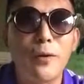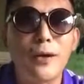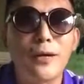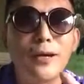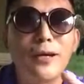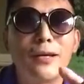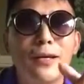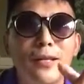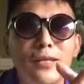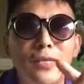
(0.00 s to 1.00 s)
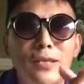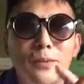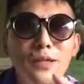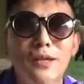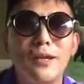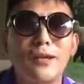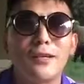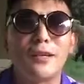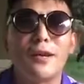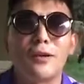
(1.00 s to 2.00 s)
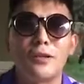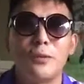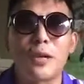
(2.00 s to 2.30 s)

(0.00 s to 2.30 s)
坏这个习近平的一个一个好事，